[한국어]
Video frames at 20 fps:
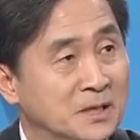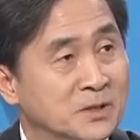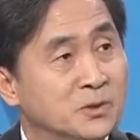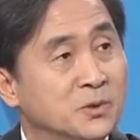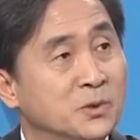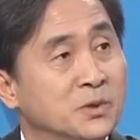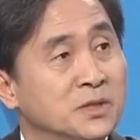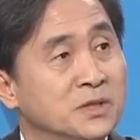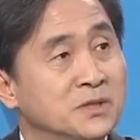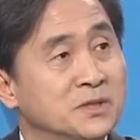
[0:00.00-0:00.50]

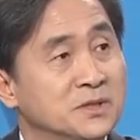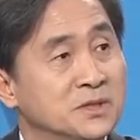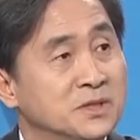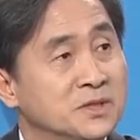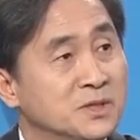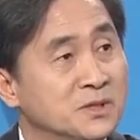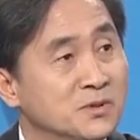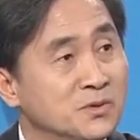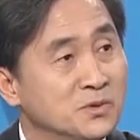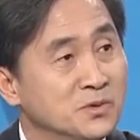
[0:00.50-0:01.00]
소위 그
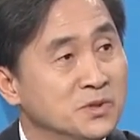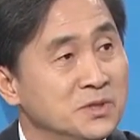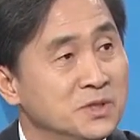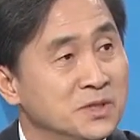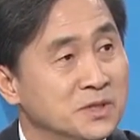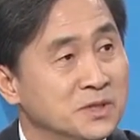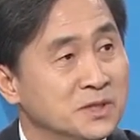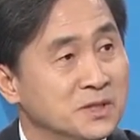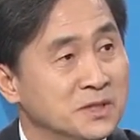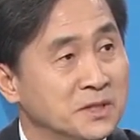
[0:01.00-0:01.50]

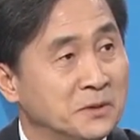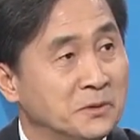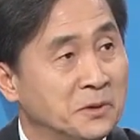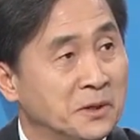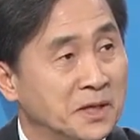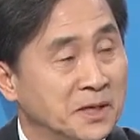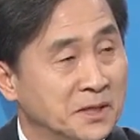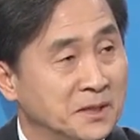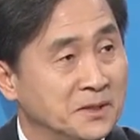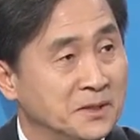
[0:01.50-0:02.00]
승군정치라고
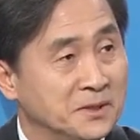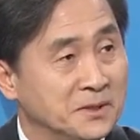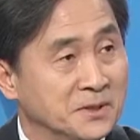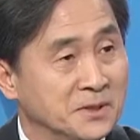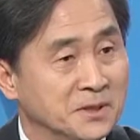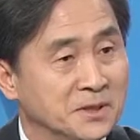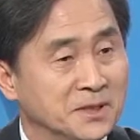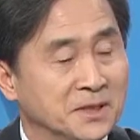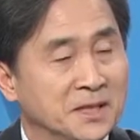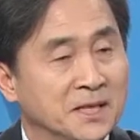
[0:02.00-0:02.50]
하는
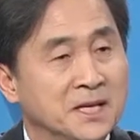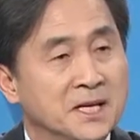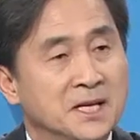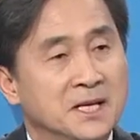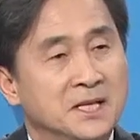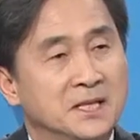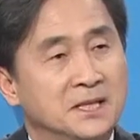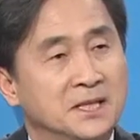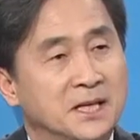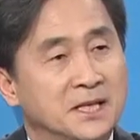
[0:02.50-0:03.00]
것은
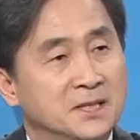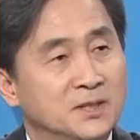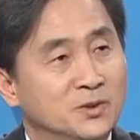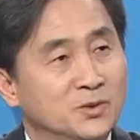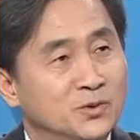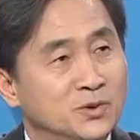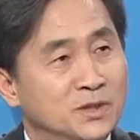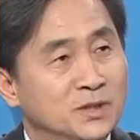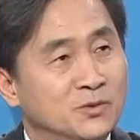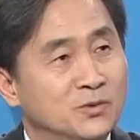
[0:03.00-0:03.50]

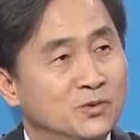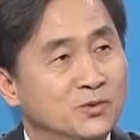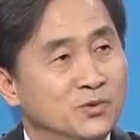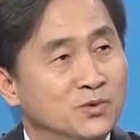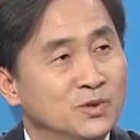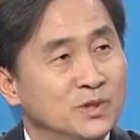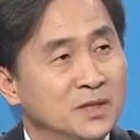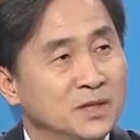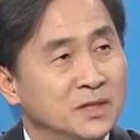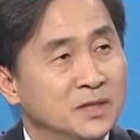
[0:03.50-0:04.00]
단순히
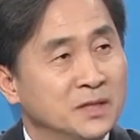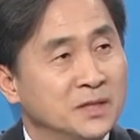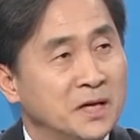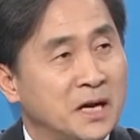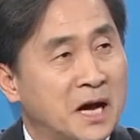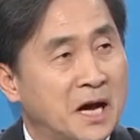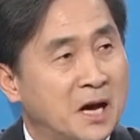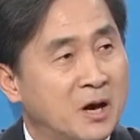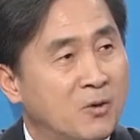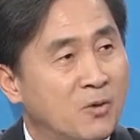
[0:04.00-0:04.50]
군사력
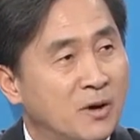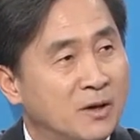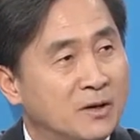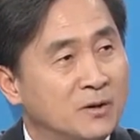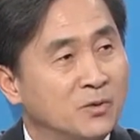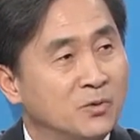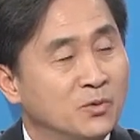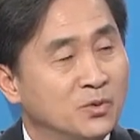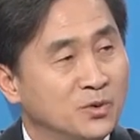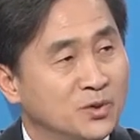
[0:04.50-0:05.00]

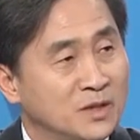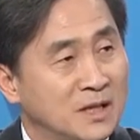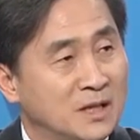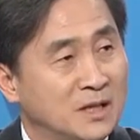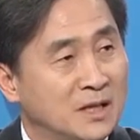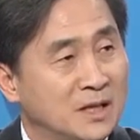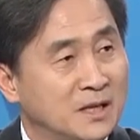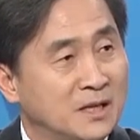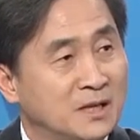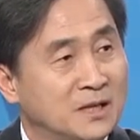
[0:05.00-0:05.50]
강화를
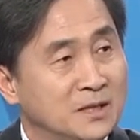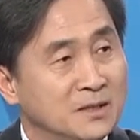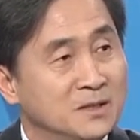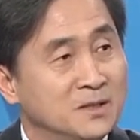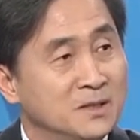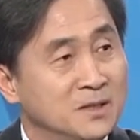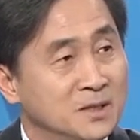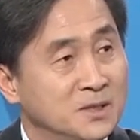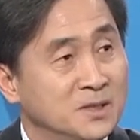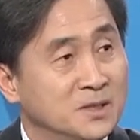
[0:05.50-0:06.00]
우선한다는
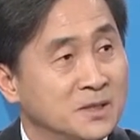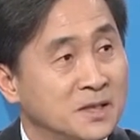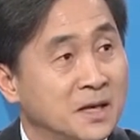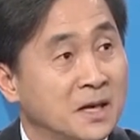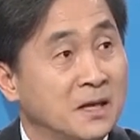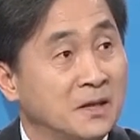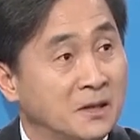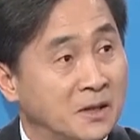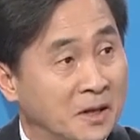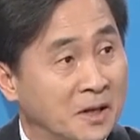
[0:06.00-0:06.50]
이런
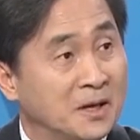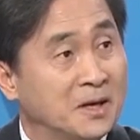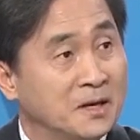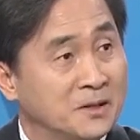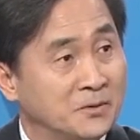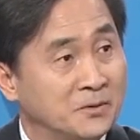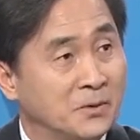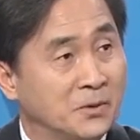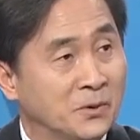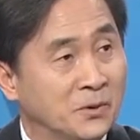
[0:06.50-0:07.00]
정책에 대해
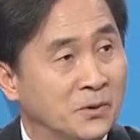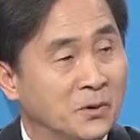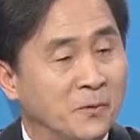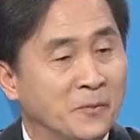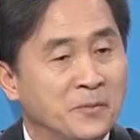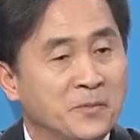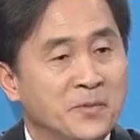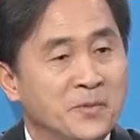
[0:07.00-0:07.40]
가지고